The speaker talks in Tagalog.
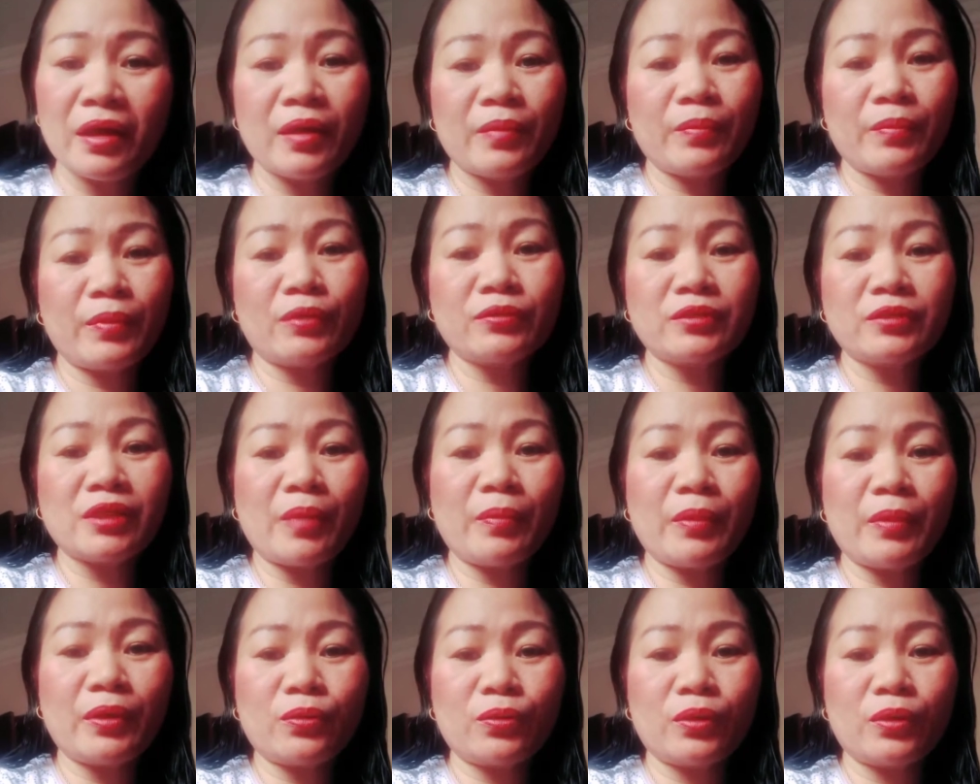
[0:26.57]
Pero
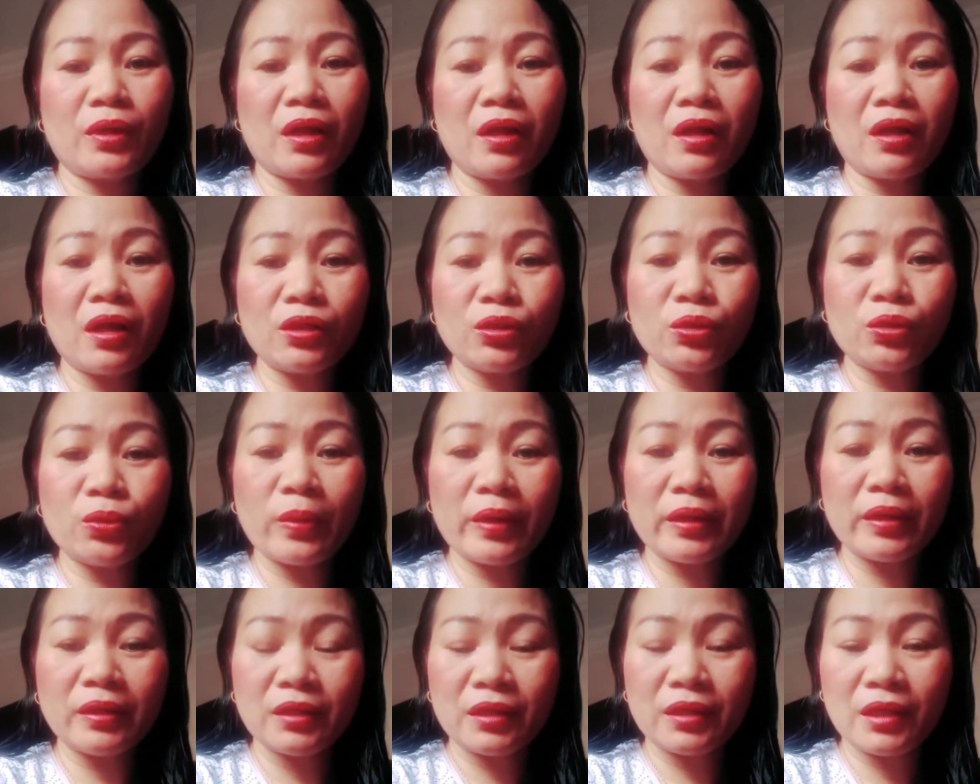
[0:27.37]
sabi ko,
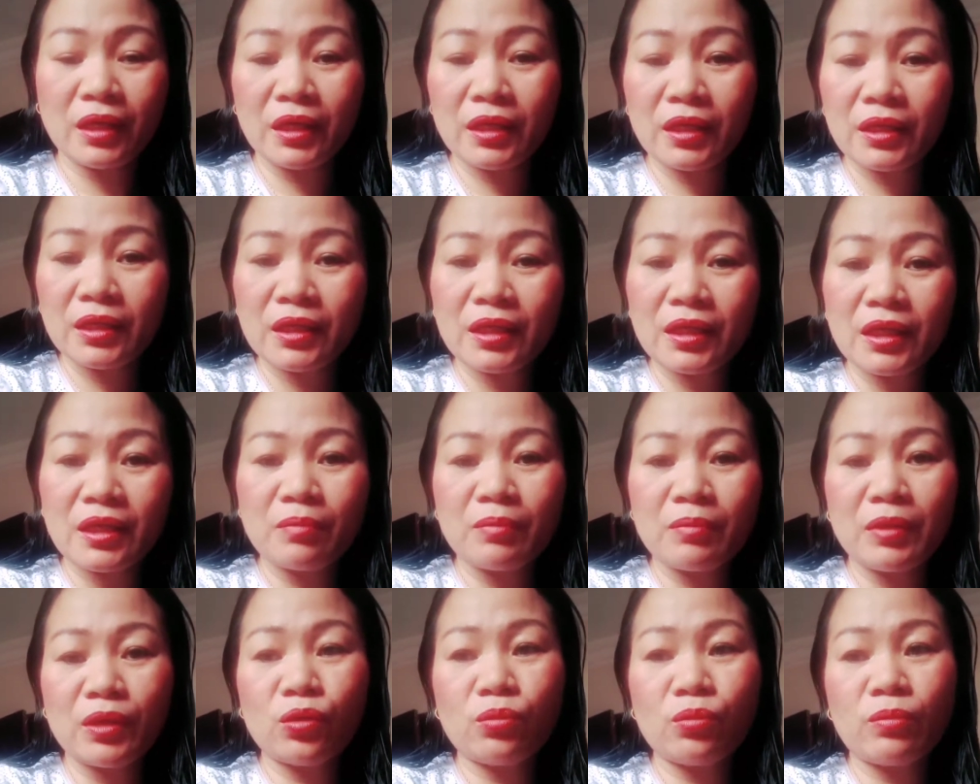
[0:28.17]
nakakatuwa din na hindi na
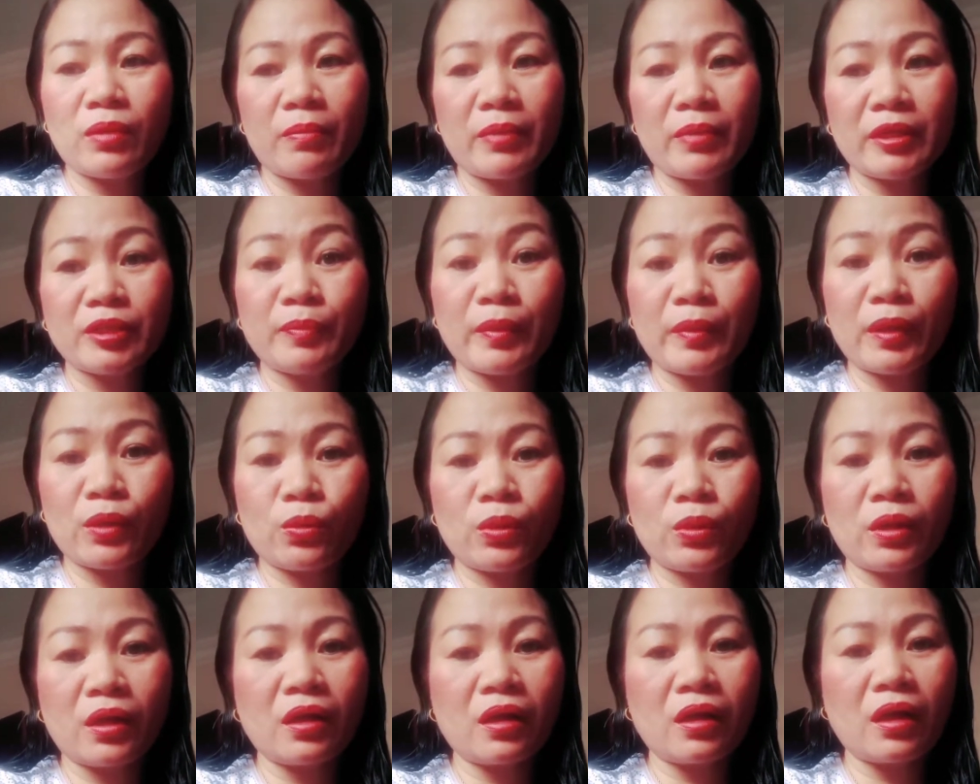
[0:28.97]
naman lumabas, pero
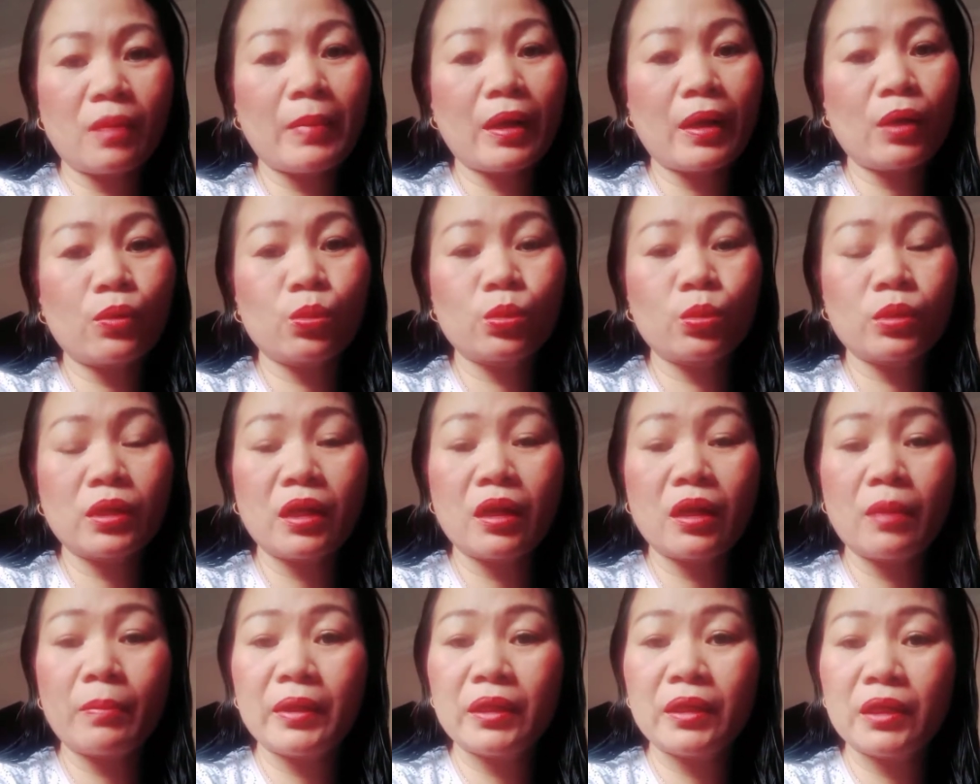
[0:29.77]
nakakabakok na
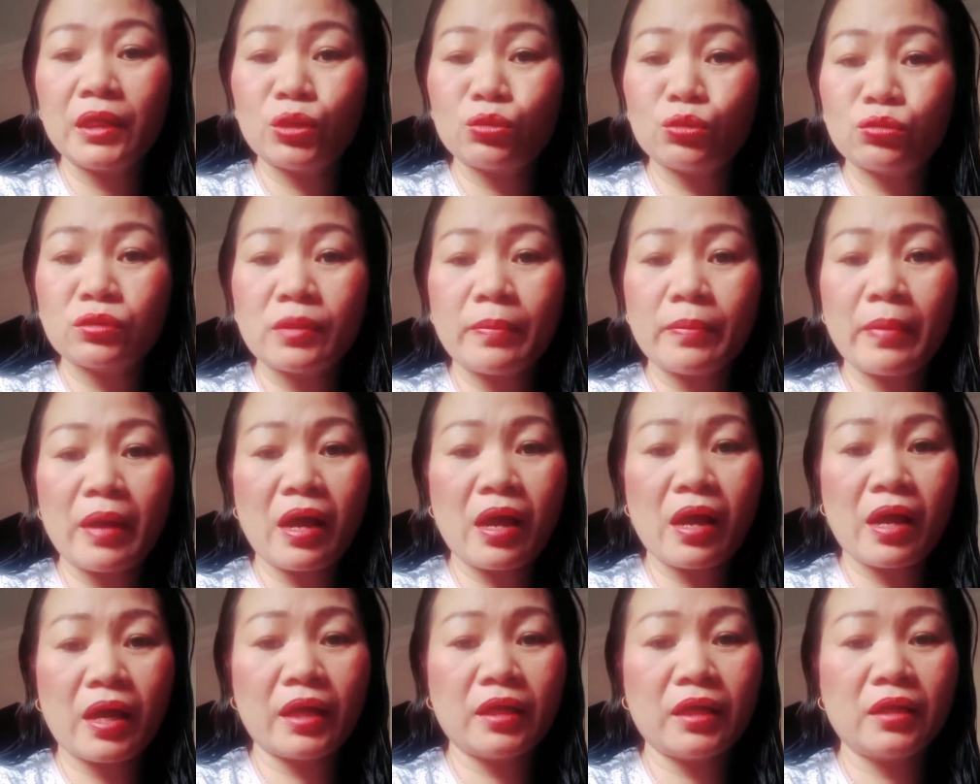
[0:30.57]
naman dito sa
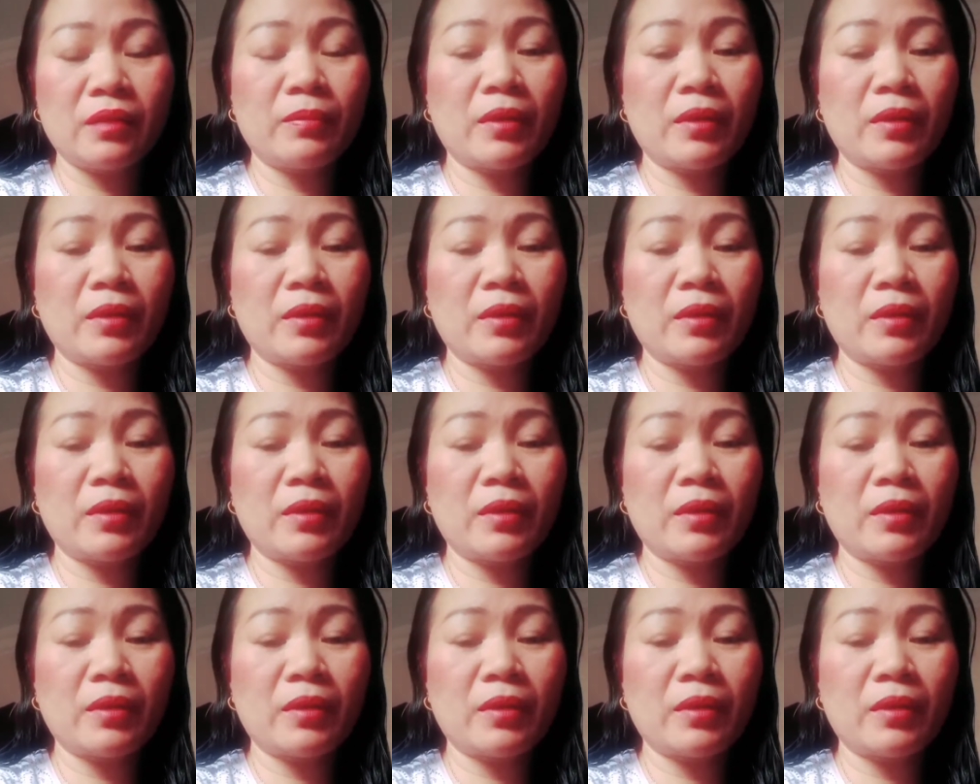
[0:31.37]
bahay.